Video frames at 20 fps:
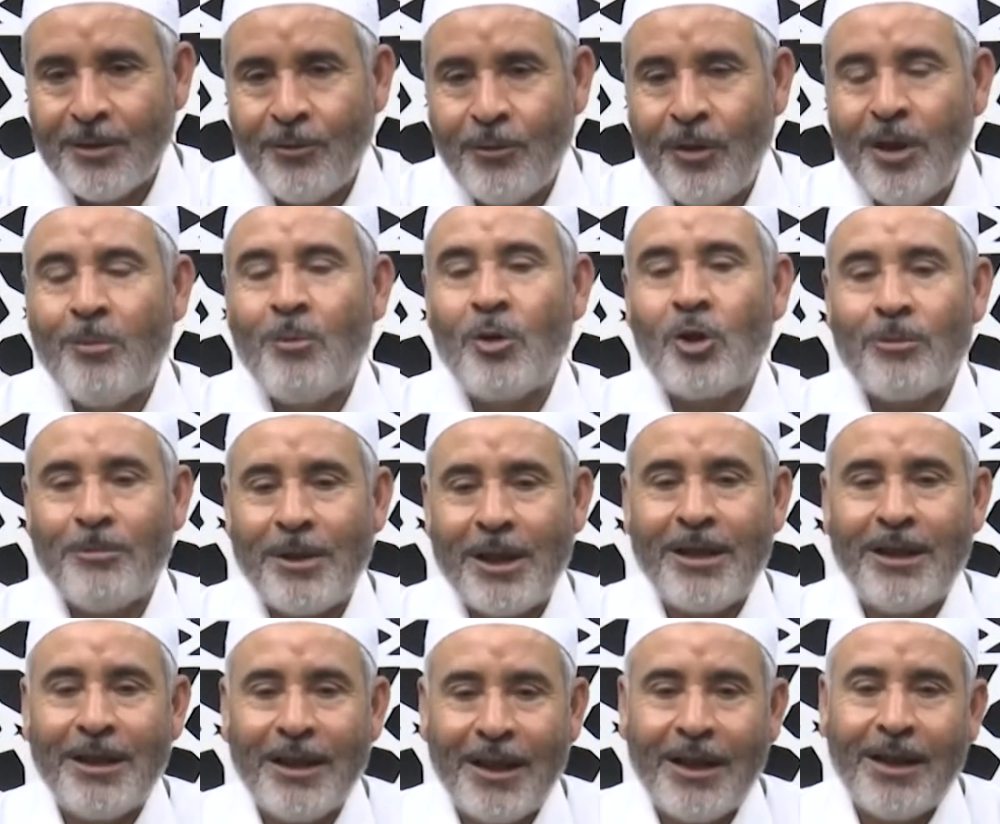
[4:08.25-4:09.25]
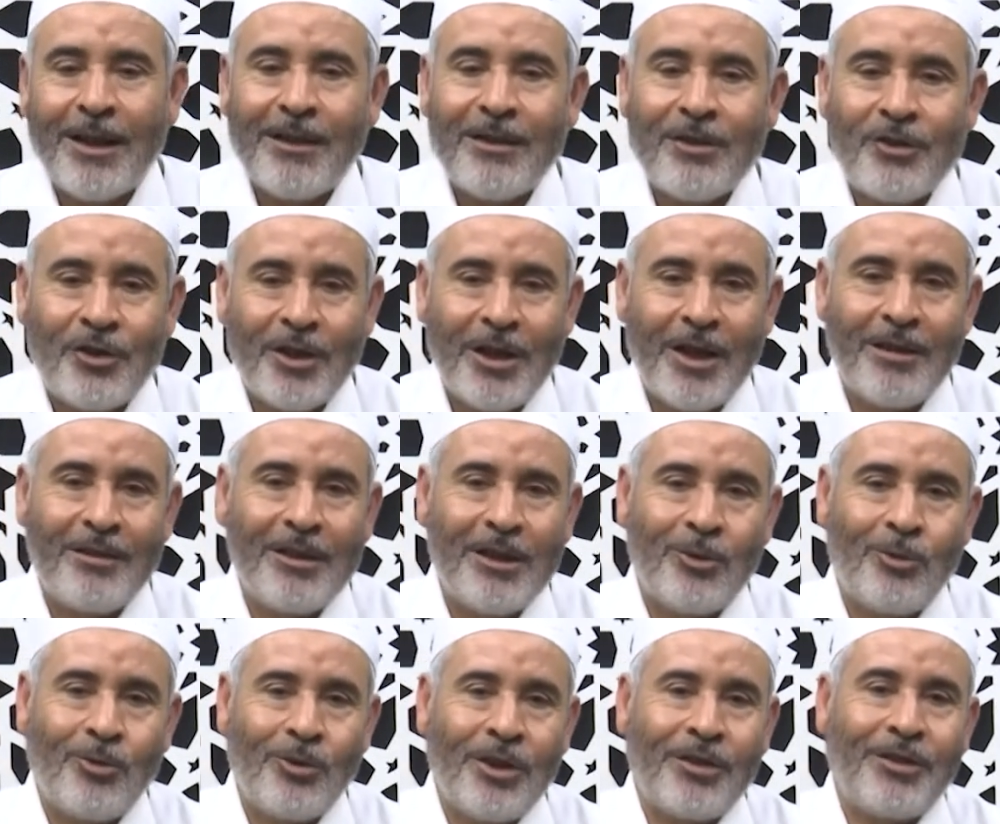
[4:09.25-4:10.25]
في مجملها جاءت
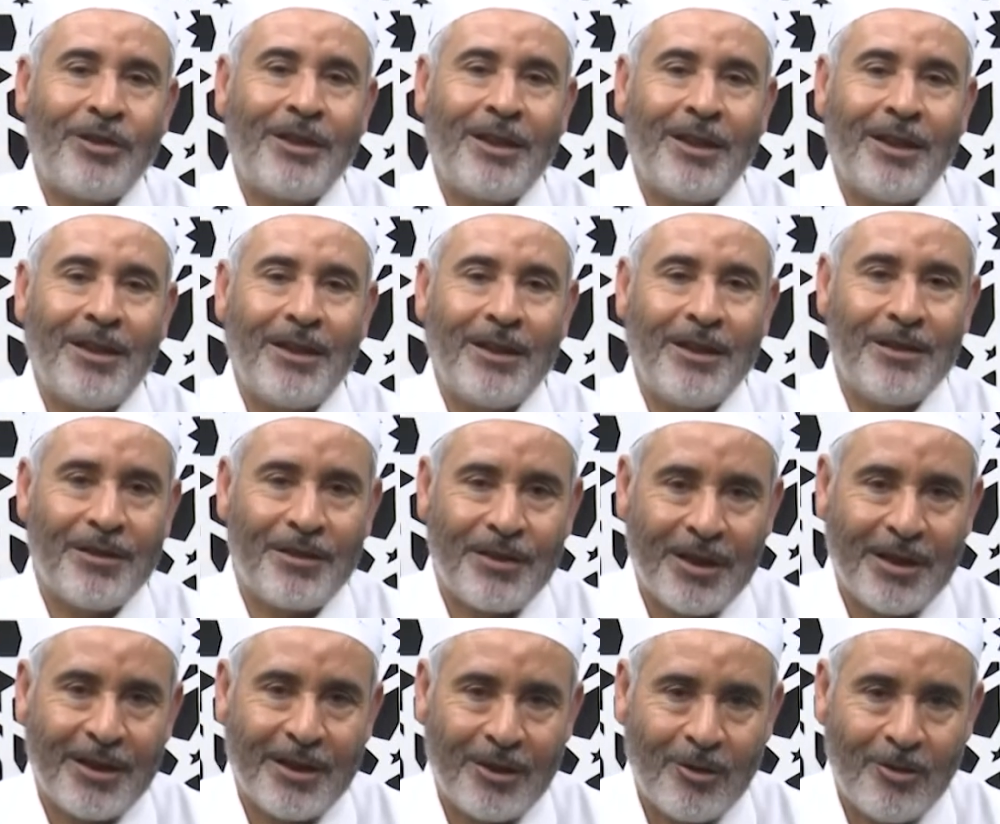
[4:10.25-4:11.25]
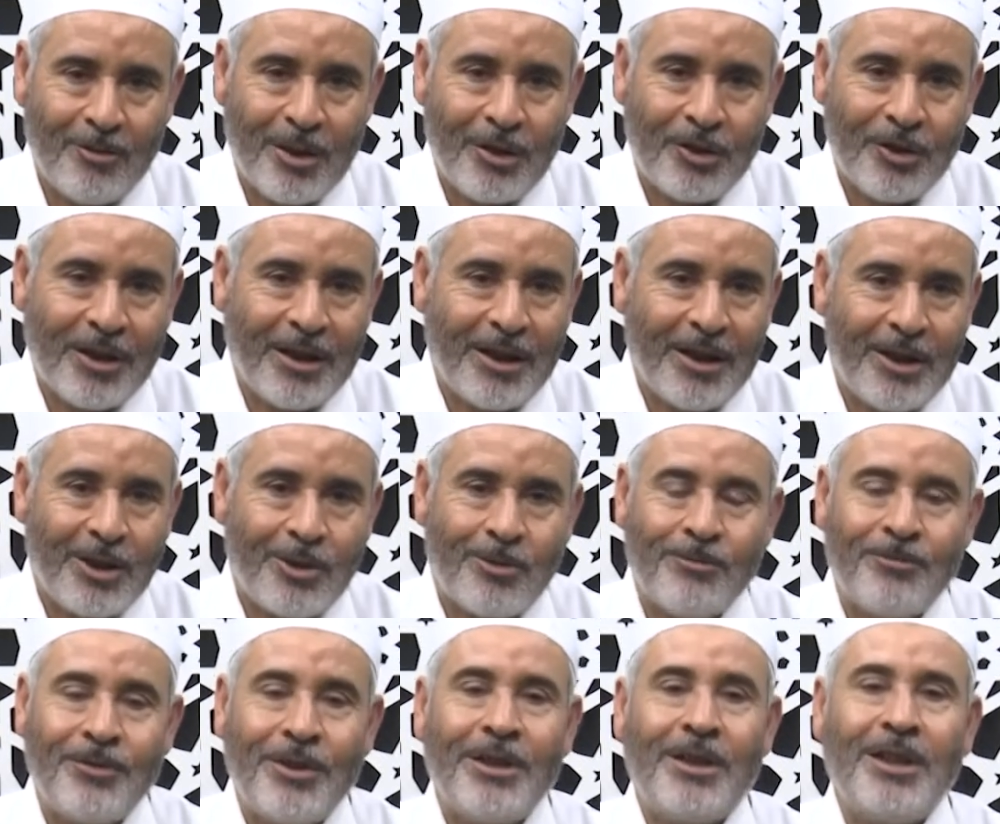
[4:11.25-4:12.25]
لتيسر على الإنسان وما جعل
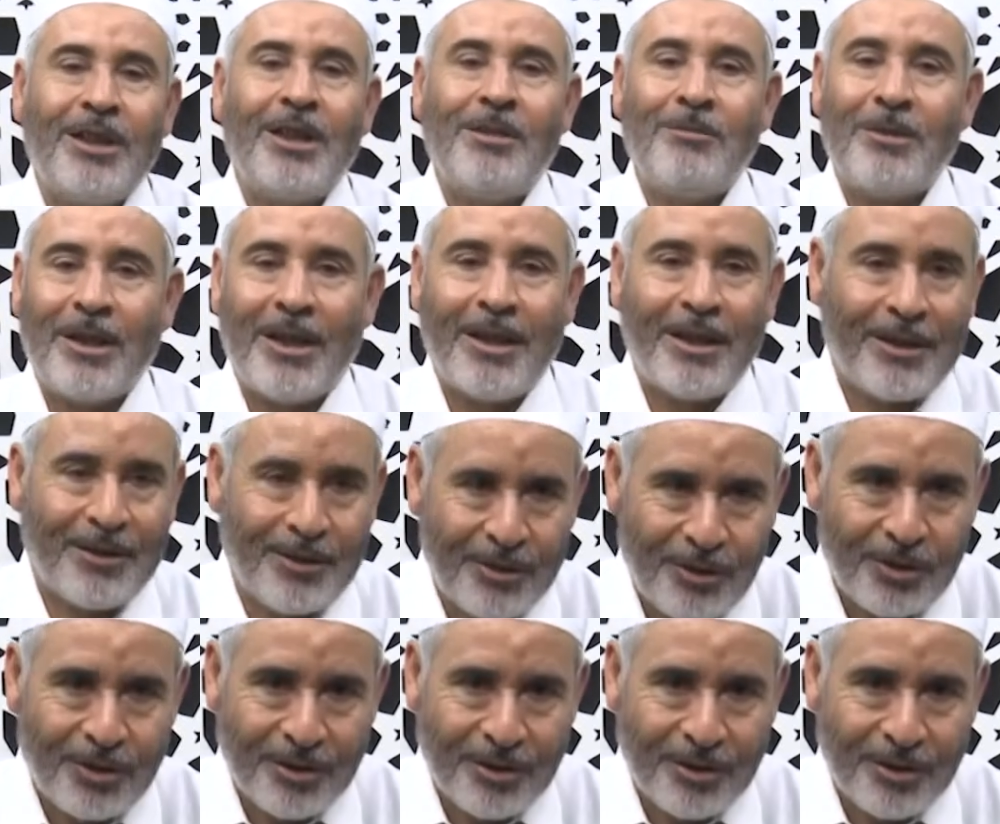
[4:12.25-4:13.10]
عليكم في الدين من حرج